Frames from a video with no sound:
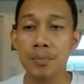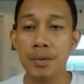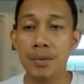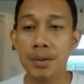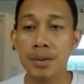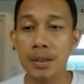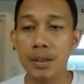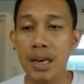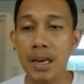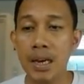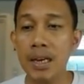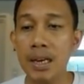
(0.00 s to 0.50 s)

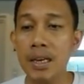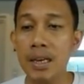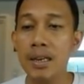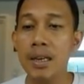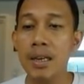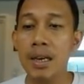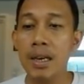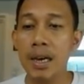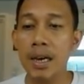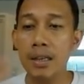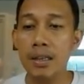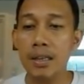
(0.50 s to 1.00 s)
Okay?
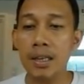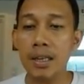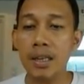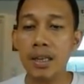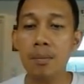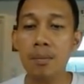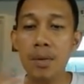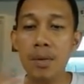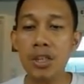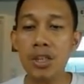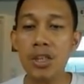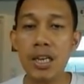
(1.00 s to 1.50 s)
And then
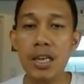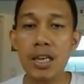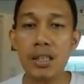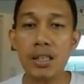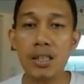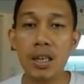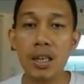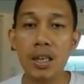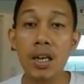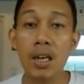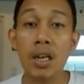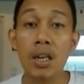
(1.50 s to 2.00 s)
number
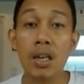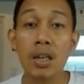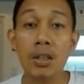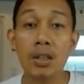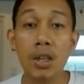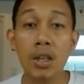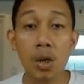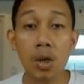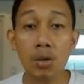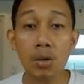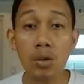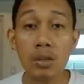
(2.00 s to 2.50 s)
six,
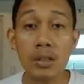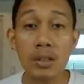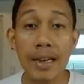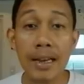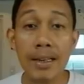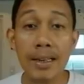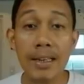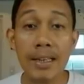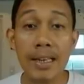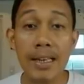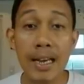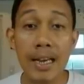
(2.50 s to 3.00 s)
no
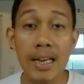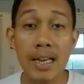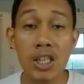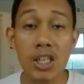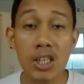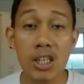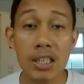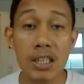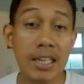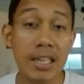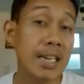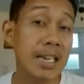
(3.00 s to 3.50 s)
technical
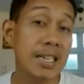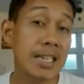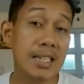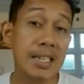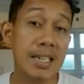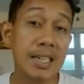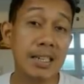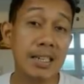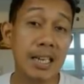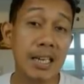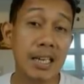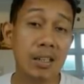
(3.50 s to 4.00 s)
skills
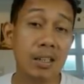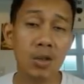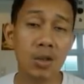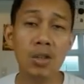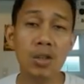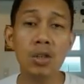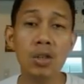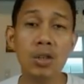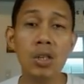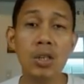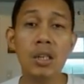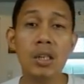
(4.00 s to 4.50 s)
needed. So,
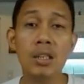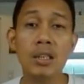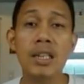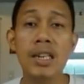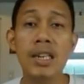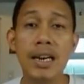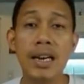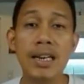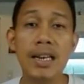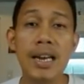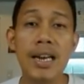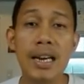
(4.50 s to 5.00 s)
hindi na, hindi na
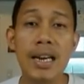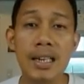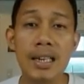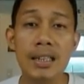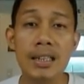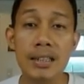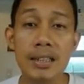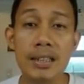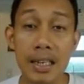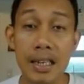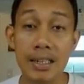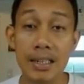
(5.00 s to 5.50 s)
kailangan ng
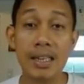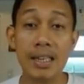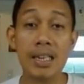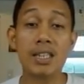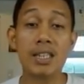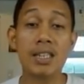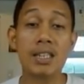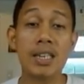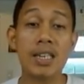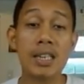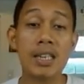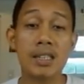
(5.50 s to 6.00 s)
technical
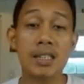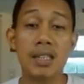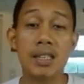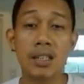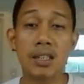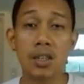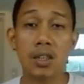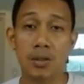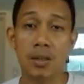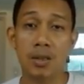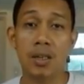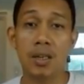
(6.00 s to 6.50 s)
skills
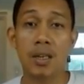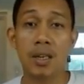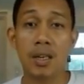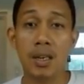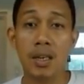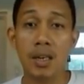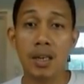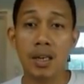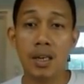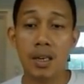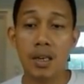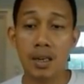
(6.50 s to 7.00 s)
dito.
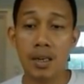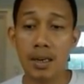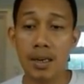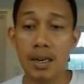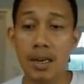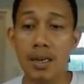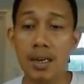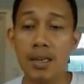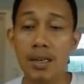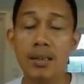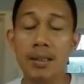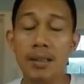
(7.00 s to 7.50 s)

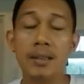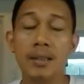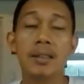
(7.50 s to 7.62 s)
Okay?